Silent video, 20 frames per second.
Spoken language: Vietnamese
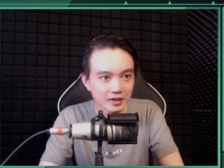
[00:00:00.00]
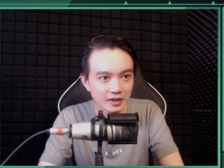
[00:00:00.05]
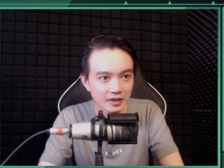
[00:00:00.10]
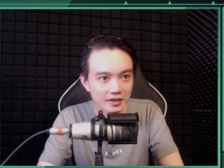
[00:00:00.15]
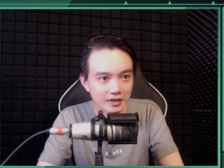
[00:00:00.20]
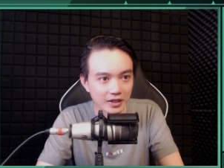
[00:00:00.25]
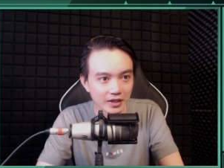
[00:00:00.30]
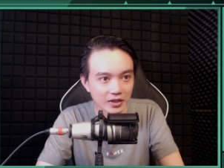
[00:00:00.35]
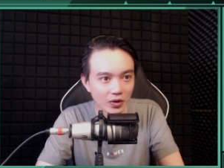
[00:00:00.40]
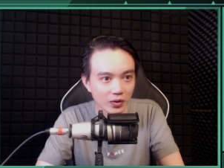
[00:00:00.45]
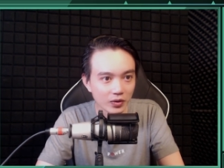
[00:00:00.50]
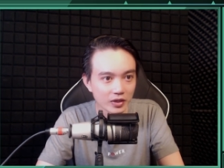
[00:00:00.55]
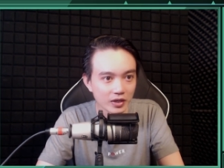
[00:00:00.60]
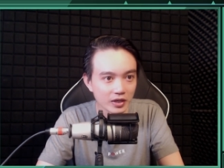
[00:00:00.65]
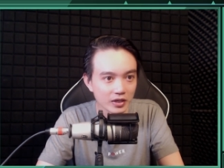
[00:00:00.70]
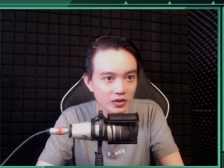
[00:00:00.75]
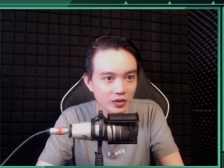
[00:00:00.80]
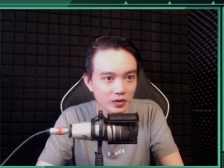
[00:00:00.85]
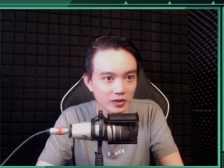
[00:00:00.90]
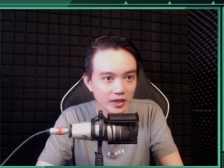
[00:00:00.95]
vậy gọi
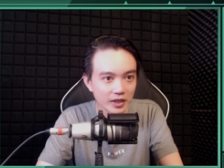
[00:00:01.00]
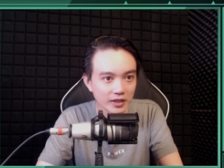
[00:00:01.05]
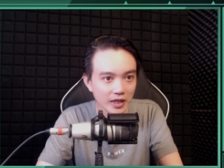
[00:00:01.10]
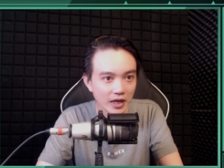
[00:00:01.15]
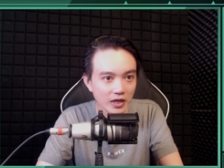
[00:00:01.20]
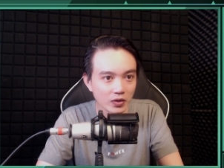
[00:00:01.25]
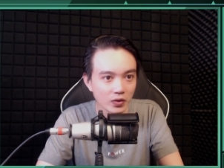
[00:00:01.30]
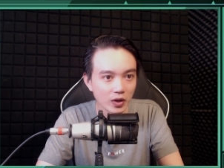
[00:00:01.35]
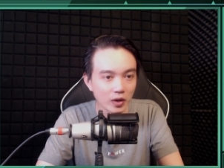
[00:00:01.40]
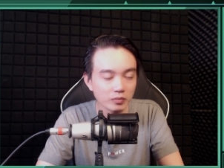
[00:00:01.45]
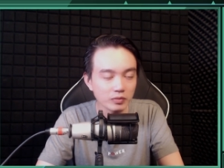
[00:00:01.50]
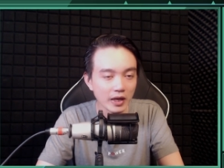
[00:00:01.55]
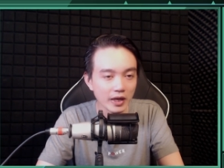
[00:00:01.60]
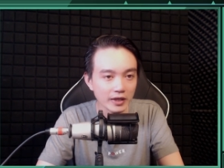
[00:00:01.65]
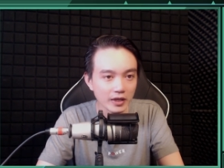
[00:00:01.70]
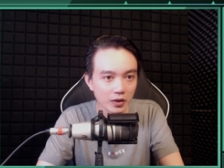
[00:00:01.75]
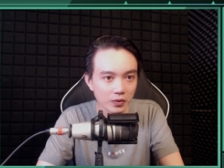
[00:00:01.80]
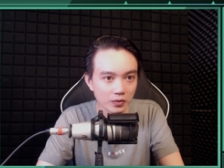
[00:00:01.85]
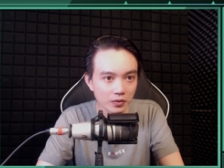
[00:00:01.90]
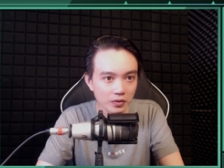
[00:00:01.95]
cho anh cha Thắng coi ổng đang
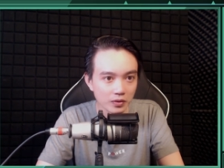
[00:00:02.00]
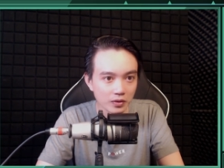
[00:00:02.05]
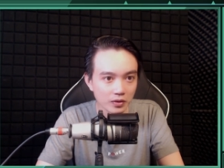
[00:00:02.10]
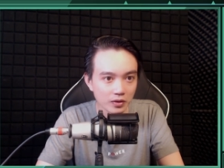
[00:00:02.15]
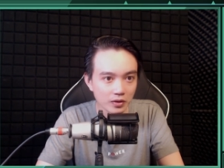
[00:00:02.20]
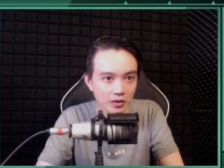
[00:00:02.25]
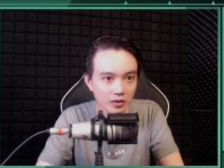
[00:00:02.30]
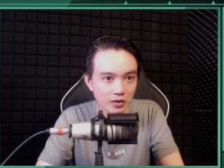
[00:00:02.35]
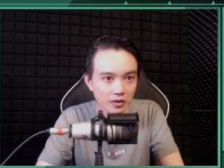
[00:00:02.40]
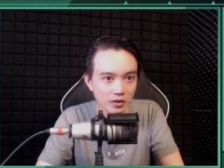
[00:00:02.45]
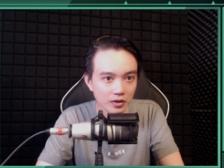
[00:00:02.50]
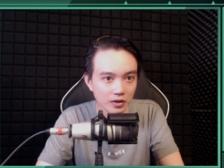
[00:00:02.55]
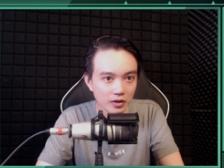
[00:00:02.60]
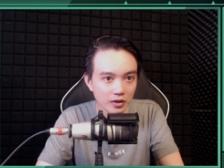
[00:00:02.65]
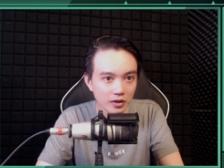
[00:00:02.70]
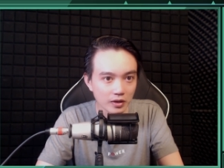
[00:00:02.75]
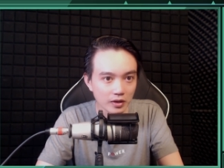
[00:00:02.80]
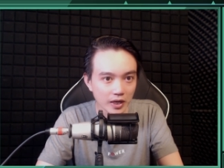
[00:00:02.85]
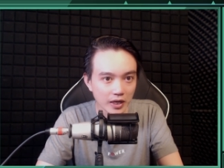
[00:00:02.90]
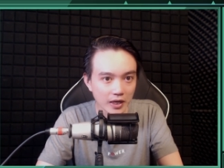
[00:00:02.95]
đâu,
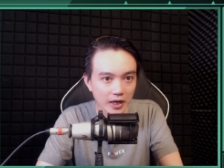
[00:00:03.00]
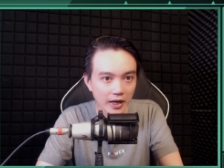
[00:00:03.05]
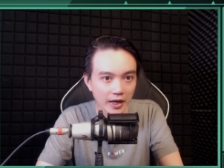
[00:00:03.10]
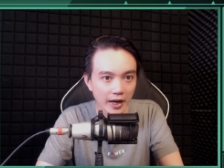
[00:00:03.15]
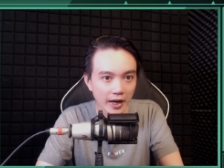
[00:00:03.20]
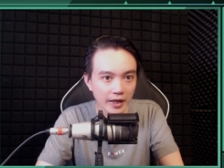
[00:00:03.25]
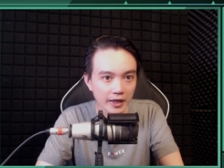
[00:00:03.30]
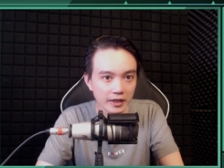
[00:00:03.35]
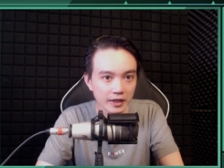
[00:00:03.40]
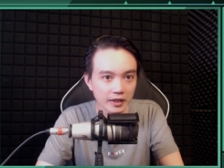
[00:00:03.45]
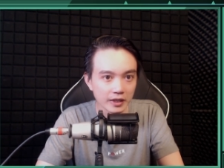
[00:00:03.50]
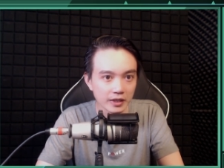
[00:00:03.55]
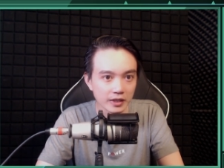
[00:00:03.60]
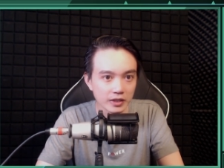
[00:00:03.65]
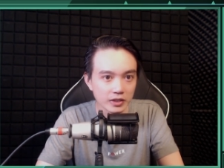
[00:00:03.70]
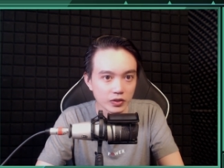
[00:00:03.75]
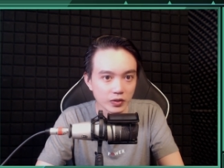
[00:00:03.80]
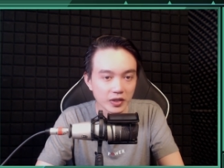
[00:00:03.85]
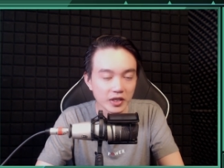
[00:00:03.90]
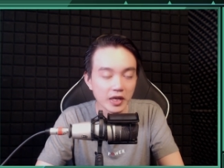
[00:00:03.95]
lấy lại hàng
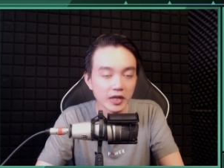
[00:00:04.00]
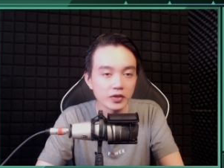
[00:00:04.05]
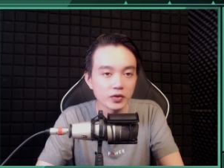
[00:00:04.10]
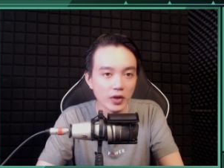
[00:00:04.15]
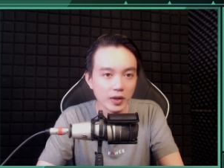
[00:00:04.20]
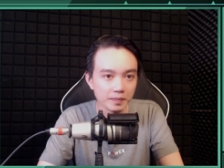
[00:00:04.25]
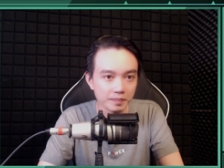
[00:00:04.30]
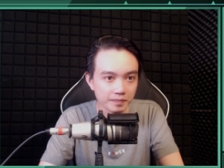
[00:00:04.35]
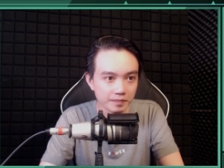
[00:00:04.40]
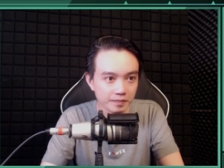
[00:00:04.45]
rồi đi ngay cho kịp.